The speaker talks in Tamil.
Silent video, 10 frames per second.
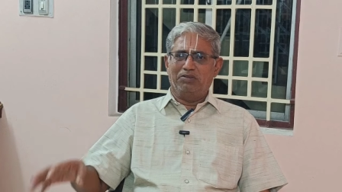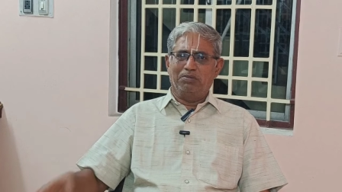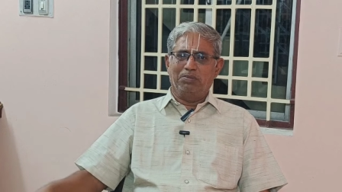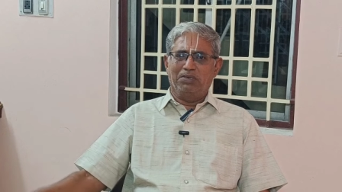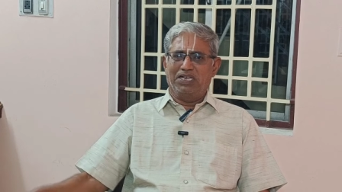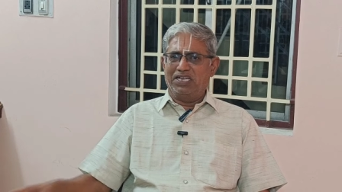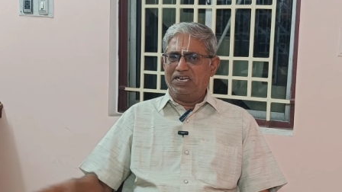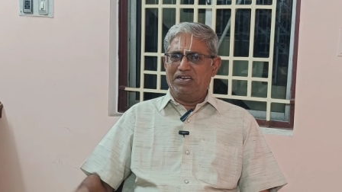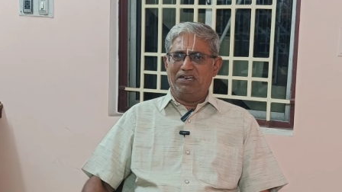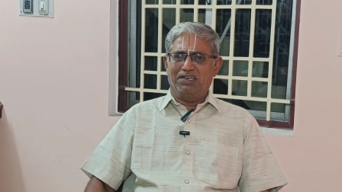பாத்ரூமுக்கு போய்
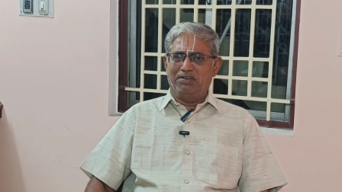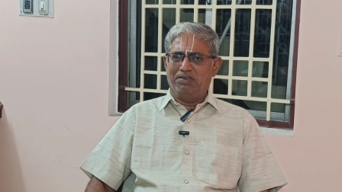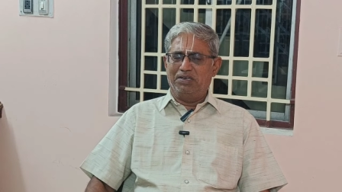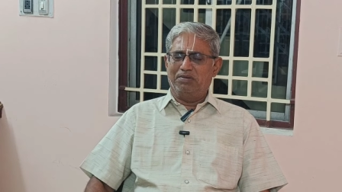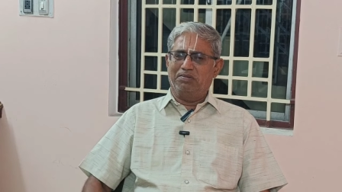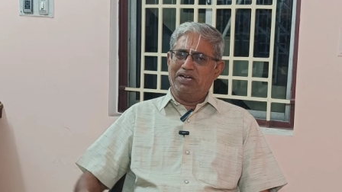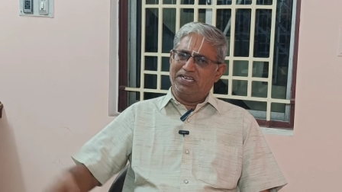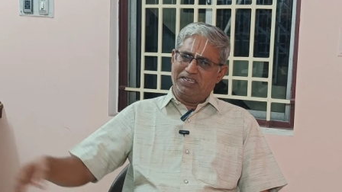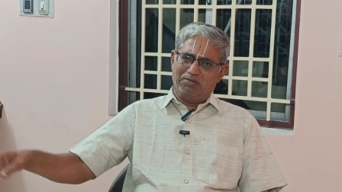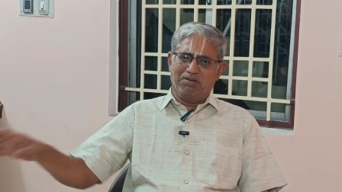கையை காலை கழுவிட்டே
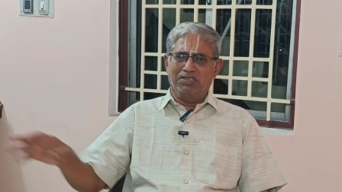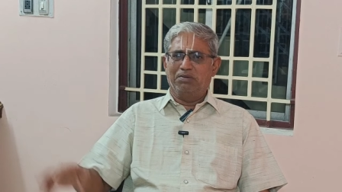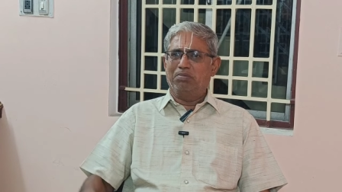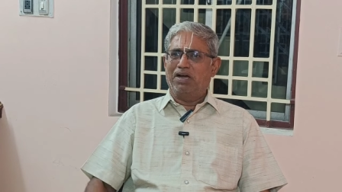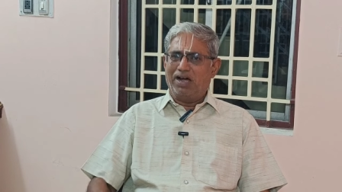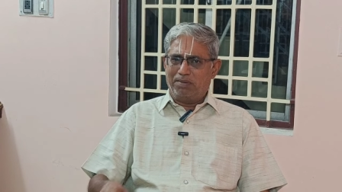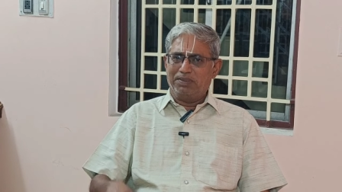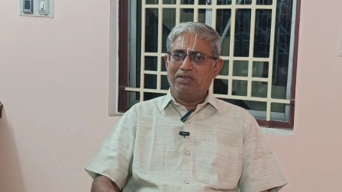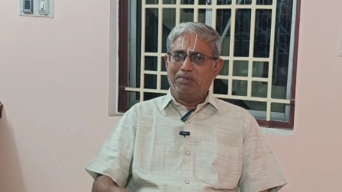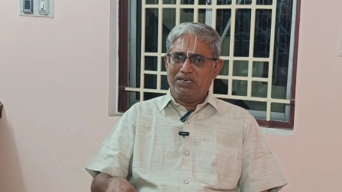வருவான் அங்கேயே உட்காந்துருப்பான்
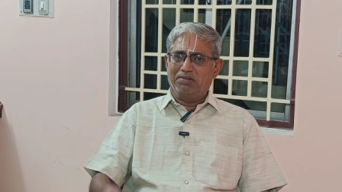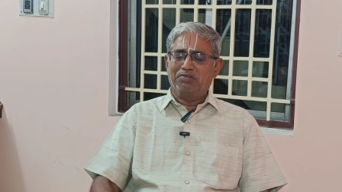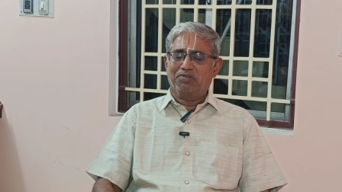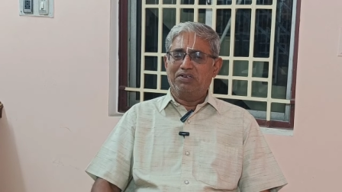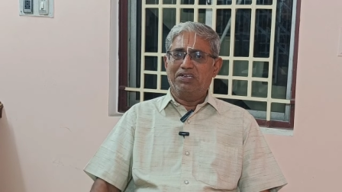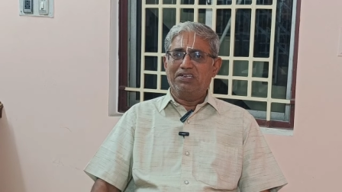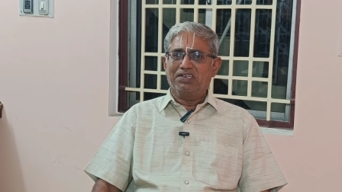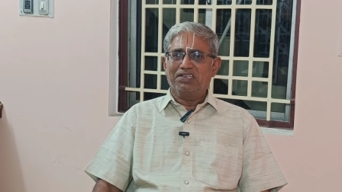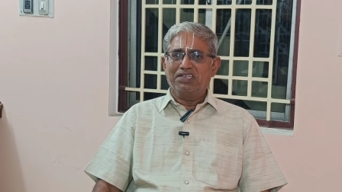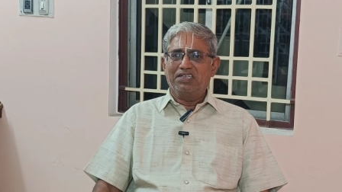அந்த மாதிரி அவர்
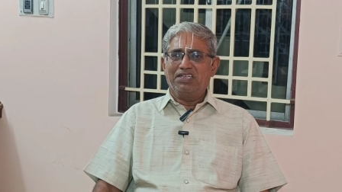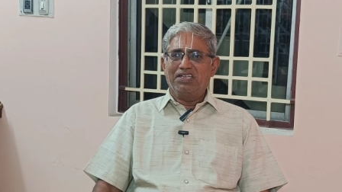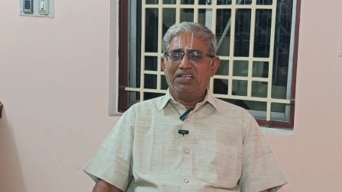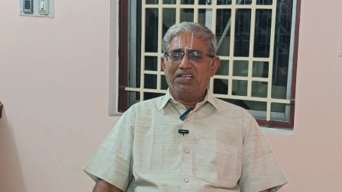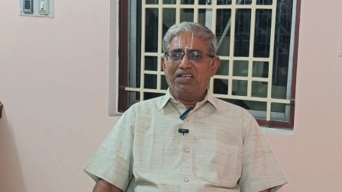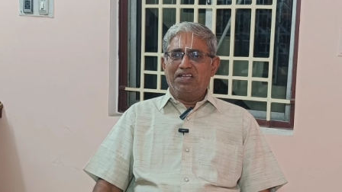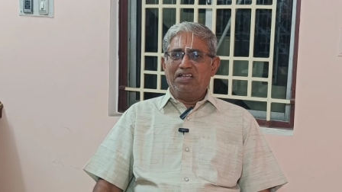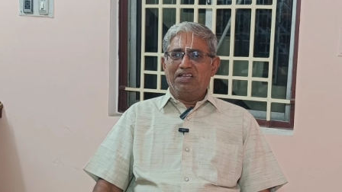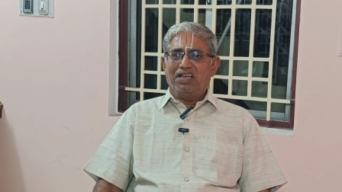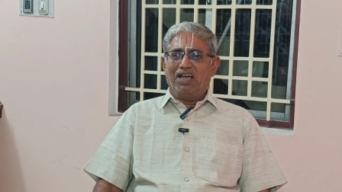சொல்கிறார்
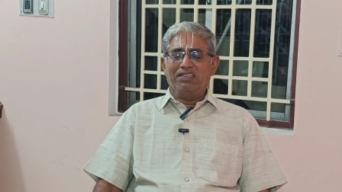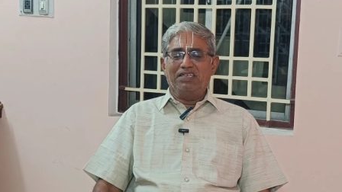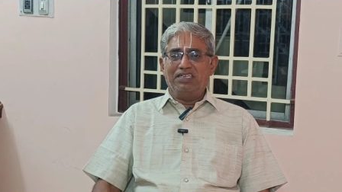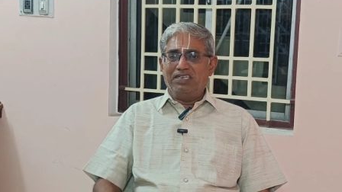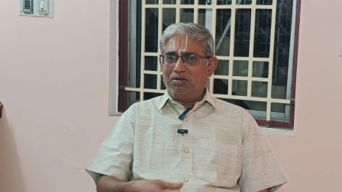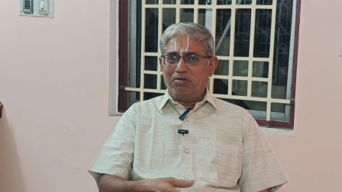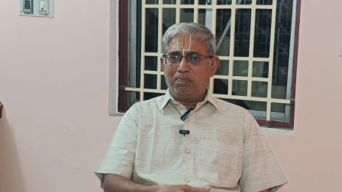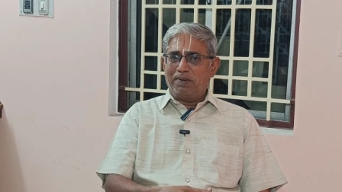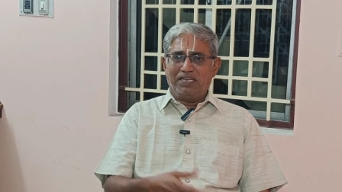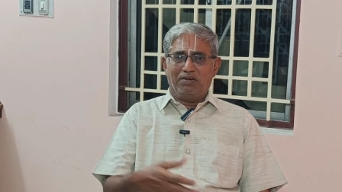அதுக்கு
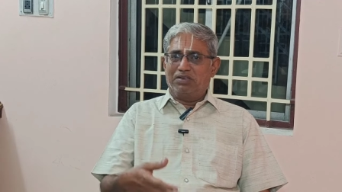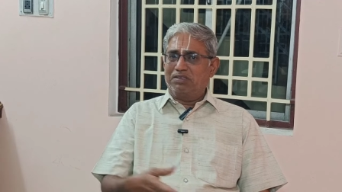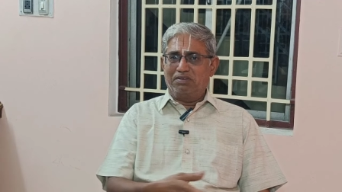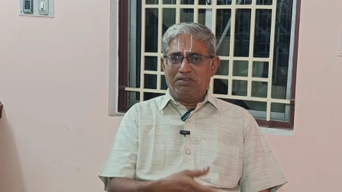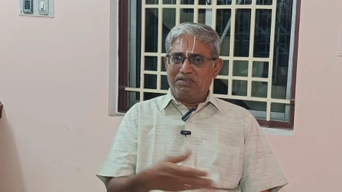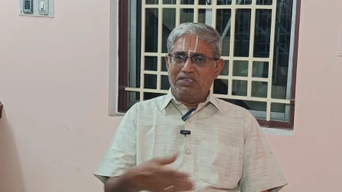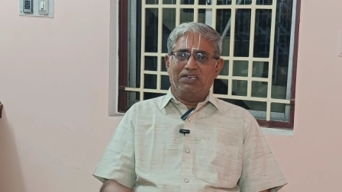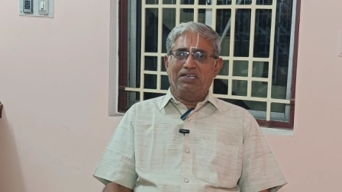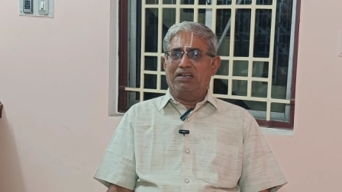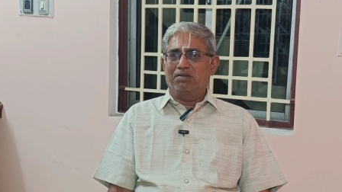இன்னொரு பையன் ஒருத்தவன்
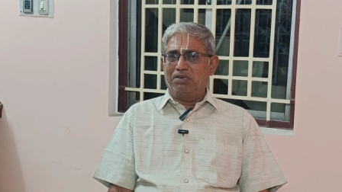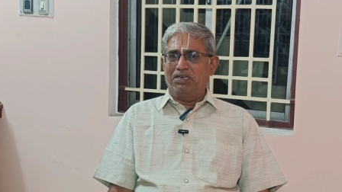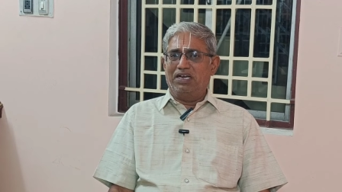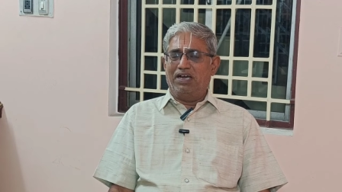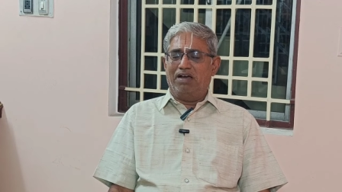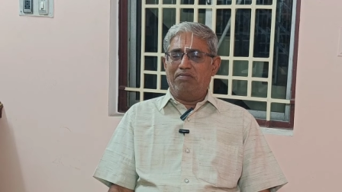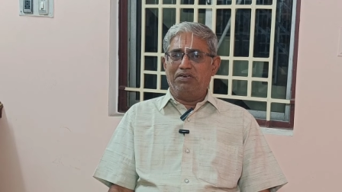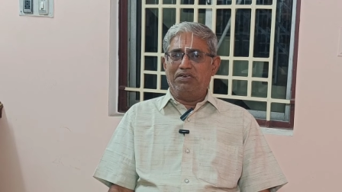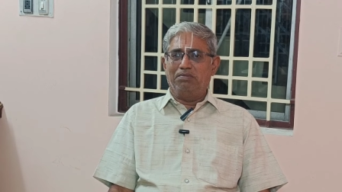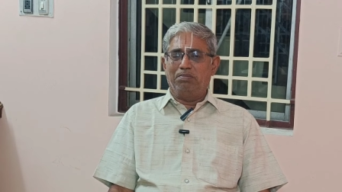இவருக்கு இருக்கிறார் பாருங்க
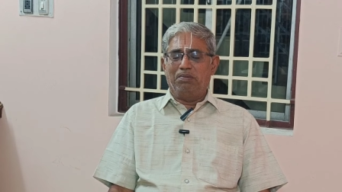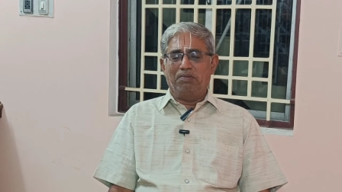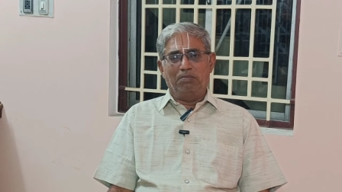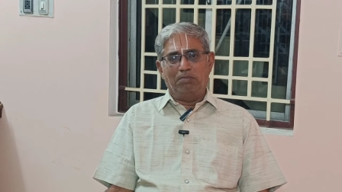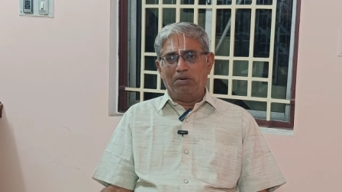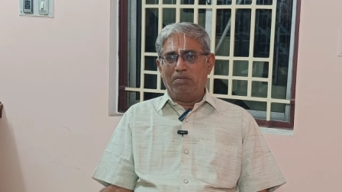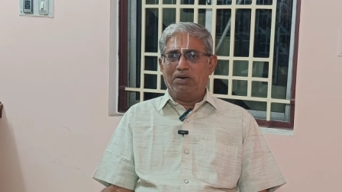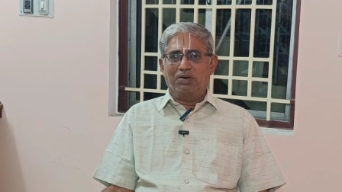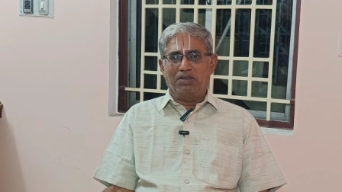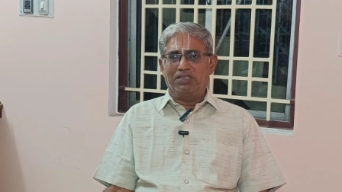அவருக்கு ரொம்ப
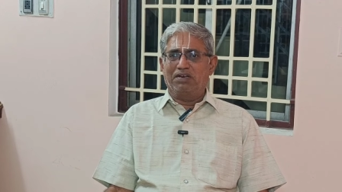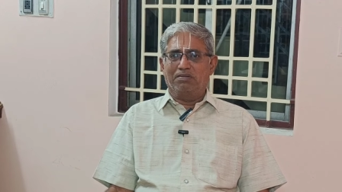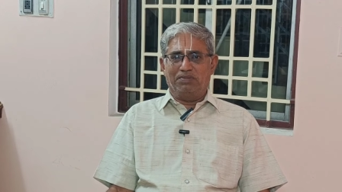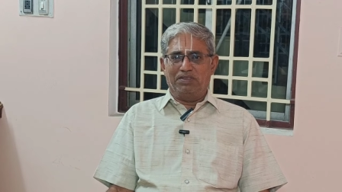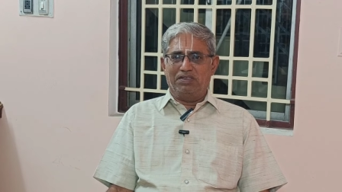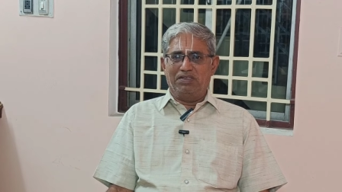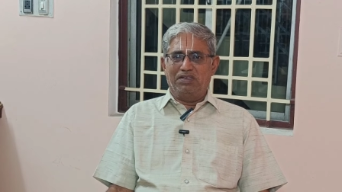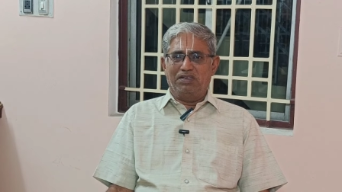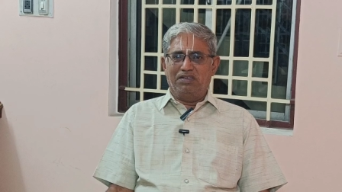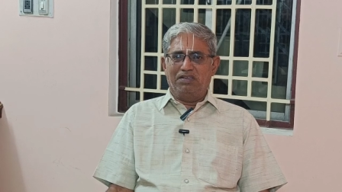மகோதரம்
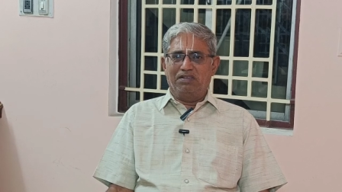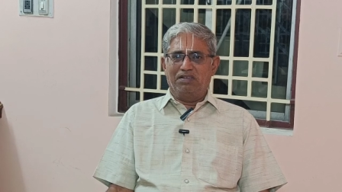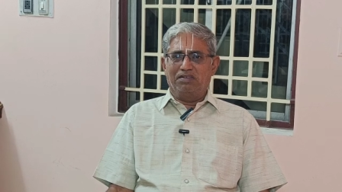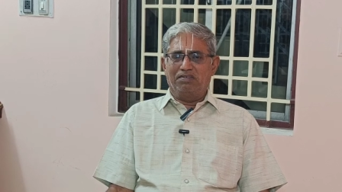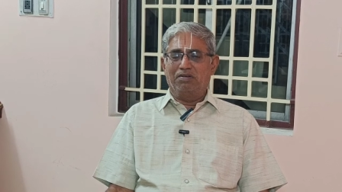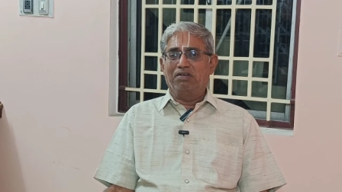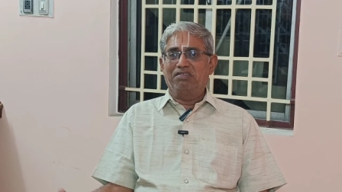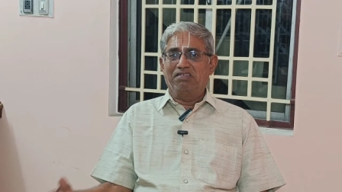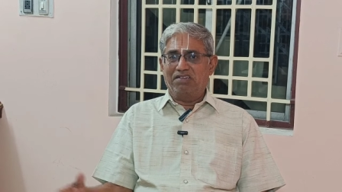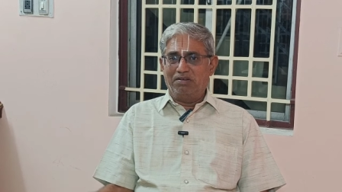
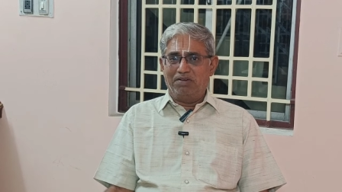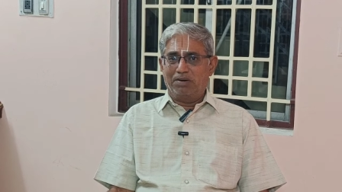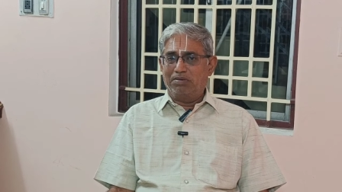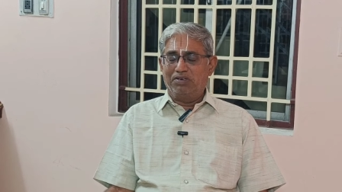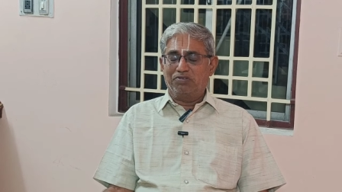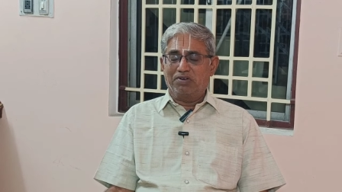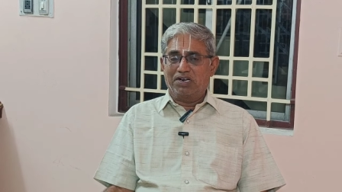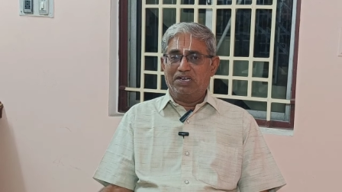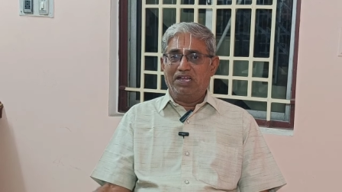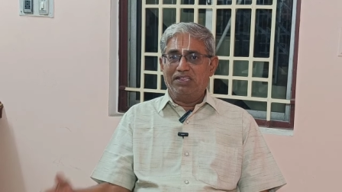சிரோசிஸ் லிவர் அப்படின்னு
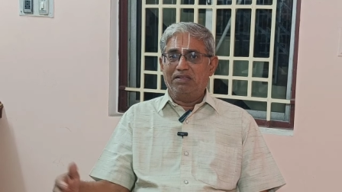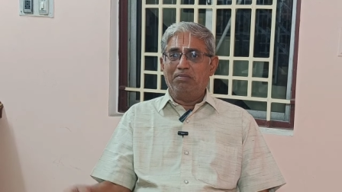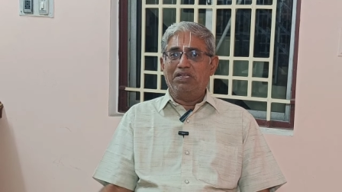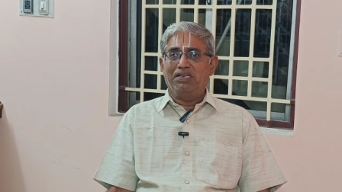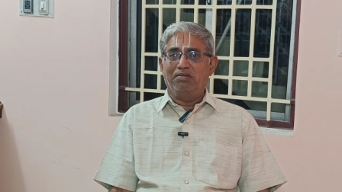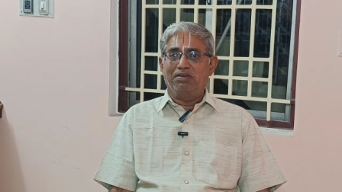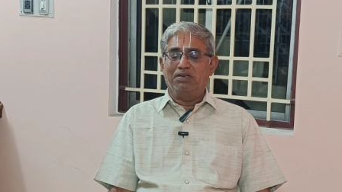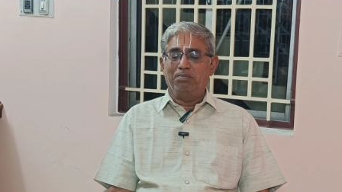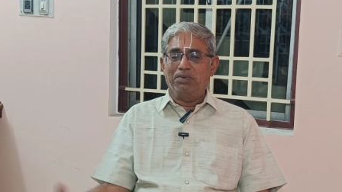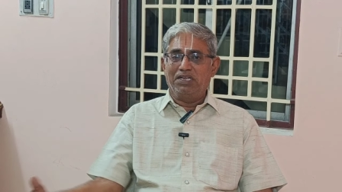சொல்கிறாங்க அந்த மாதிரி
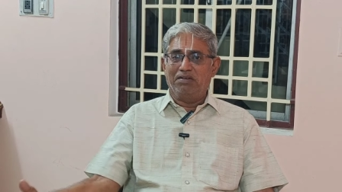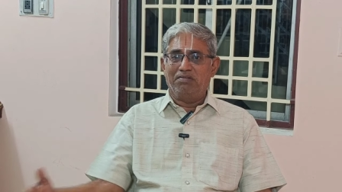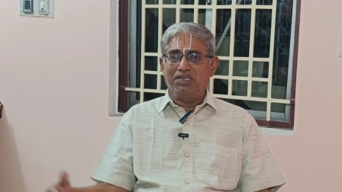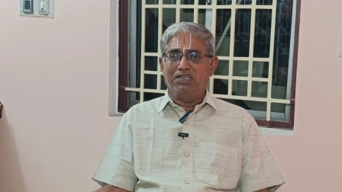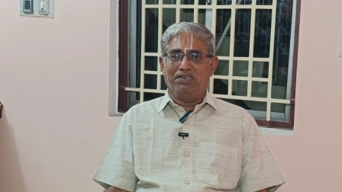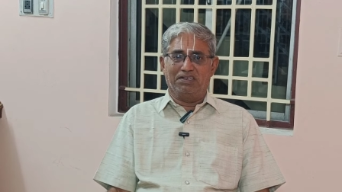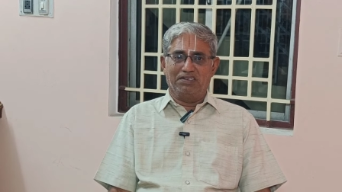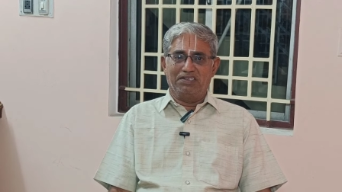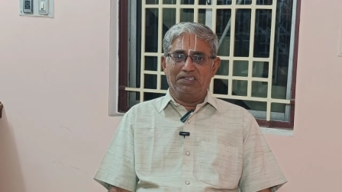அவனுக்கு பெரிய வயிறு